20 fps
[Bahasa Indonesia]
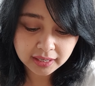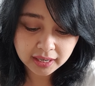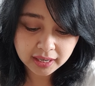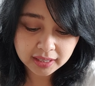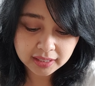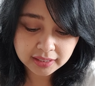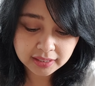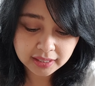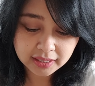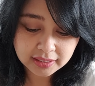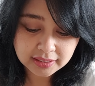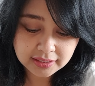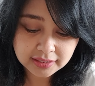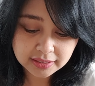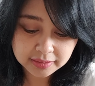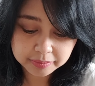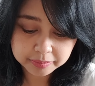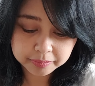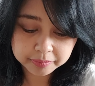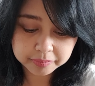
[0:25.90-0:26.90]
Aries.
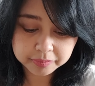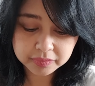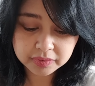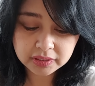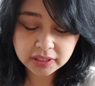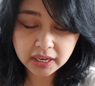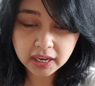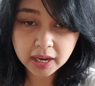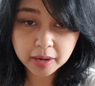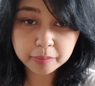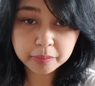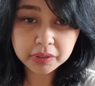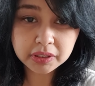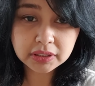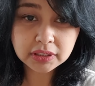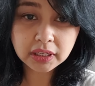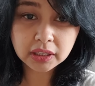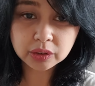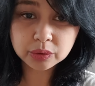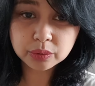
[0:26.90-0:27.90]
Saya ambil
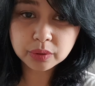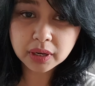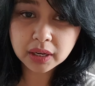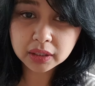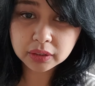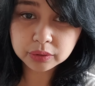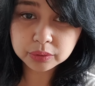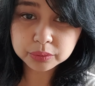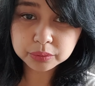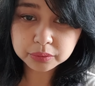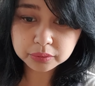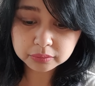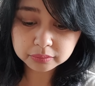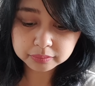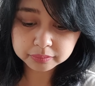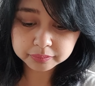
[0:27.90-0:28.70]
satu kartu.